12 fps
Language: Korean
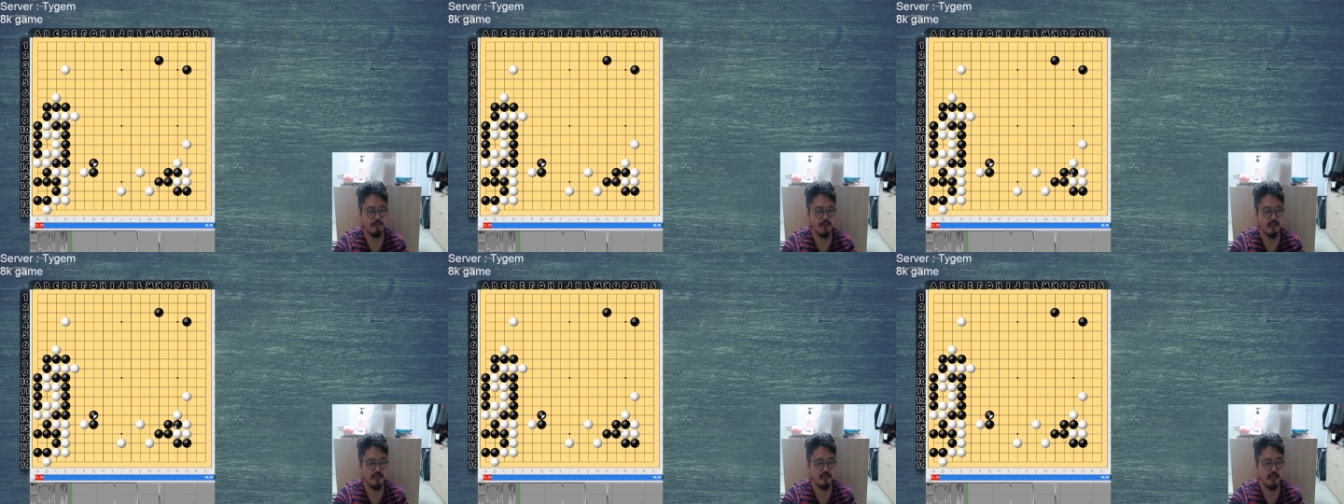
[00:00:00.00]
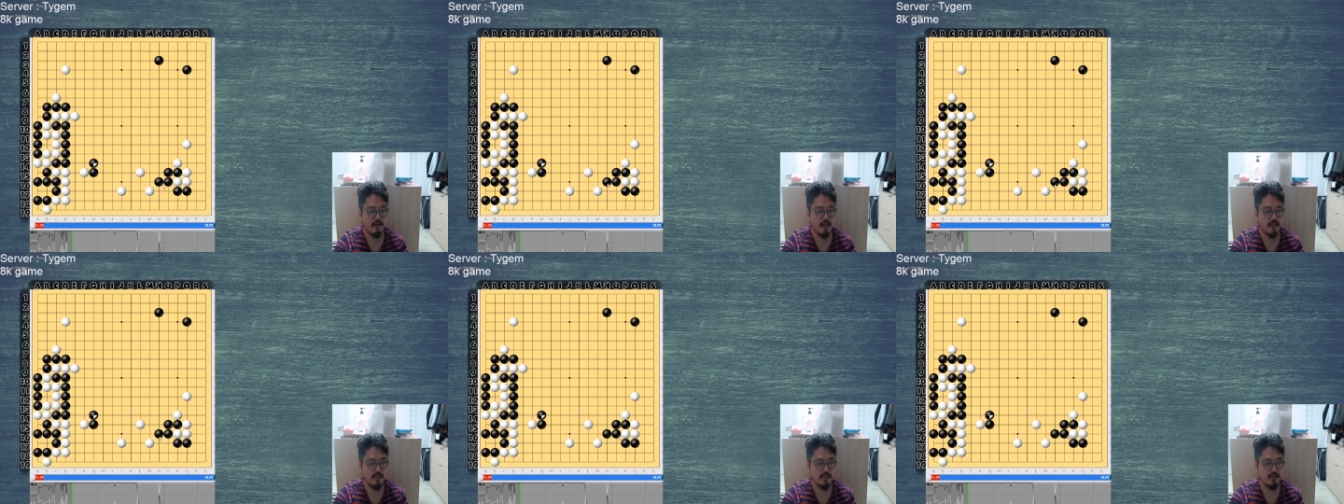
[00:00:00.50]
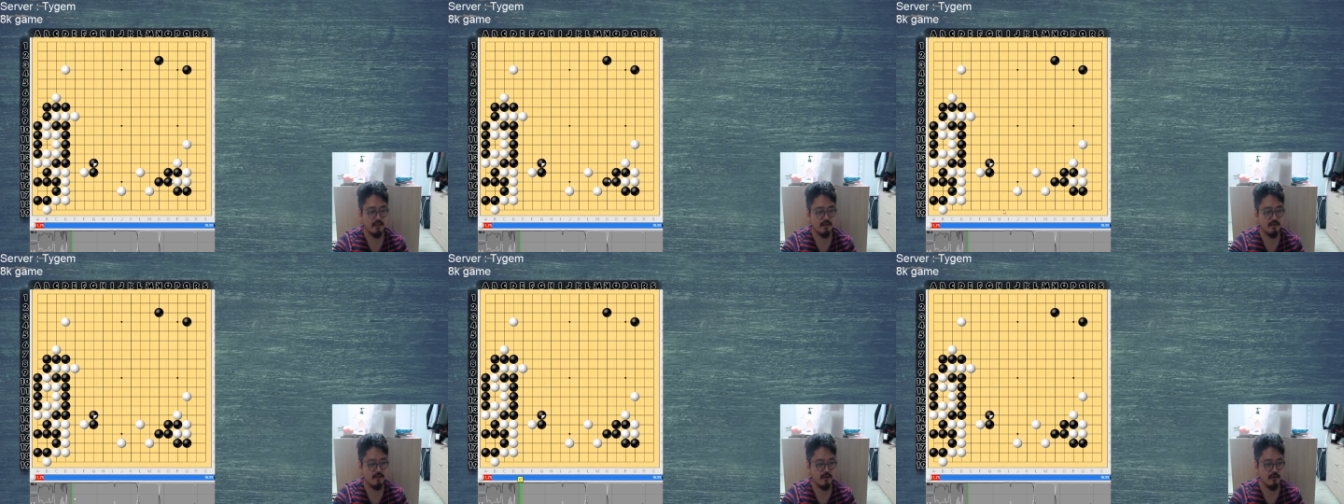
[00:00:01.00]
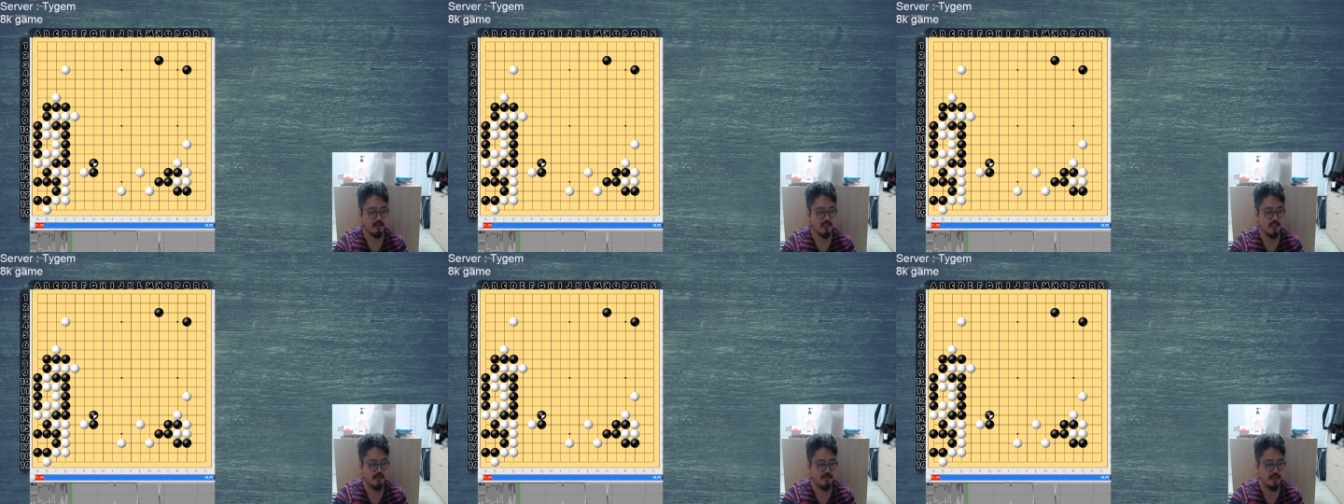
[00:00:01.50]
빈 삼각이 됐어요.
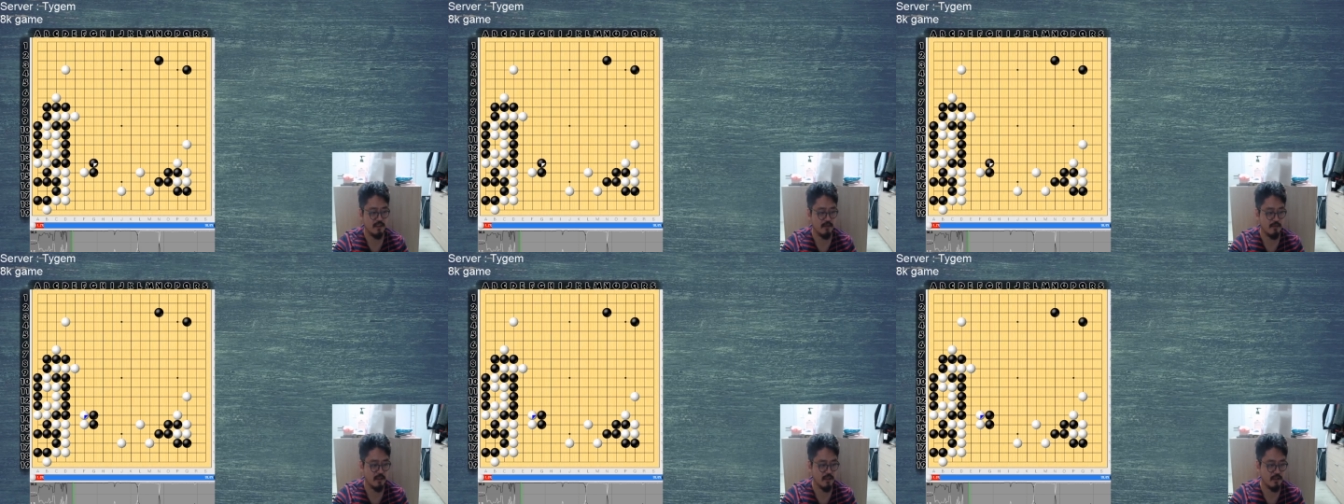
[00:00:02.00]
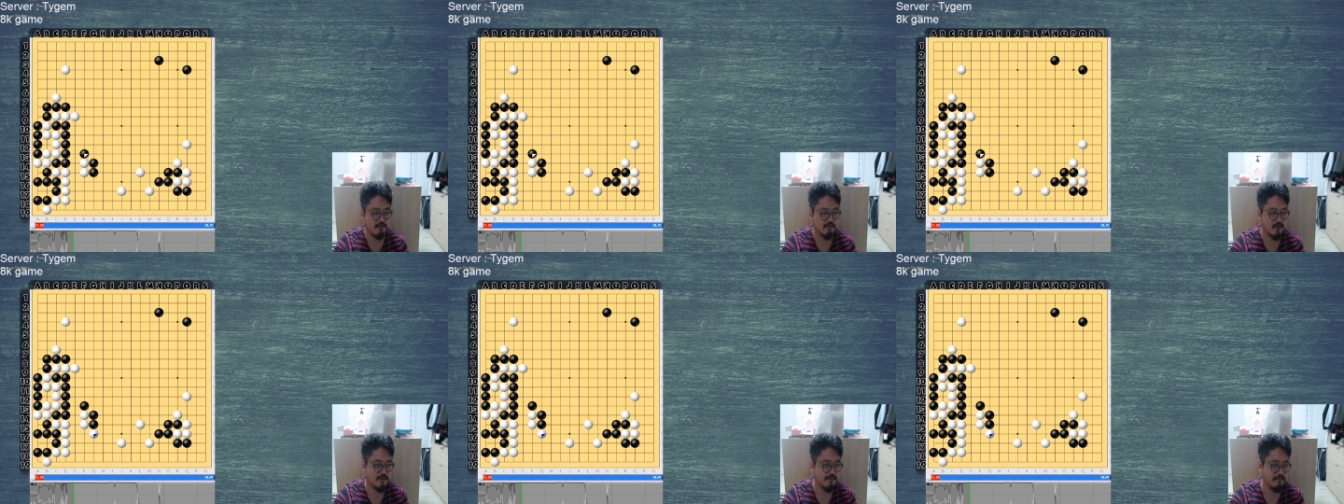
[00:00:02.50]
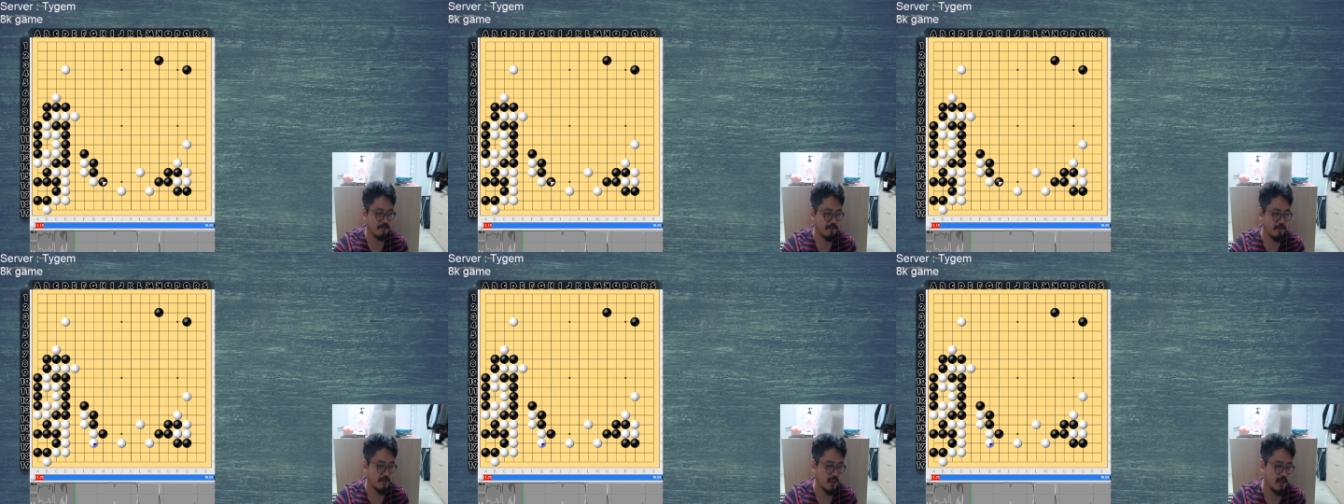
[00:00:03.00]
어글리 빈 삼각이 됐고요. 음.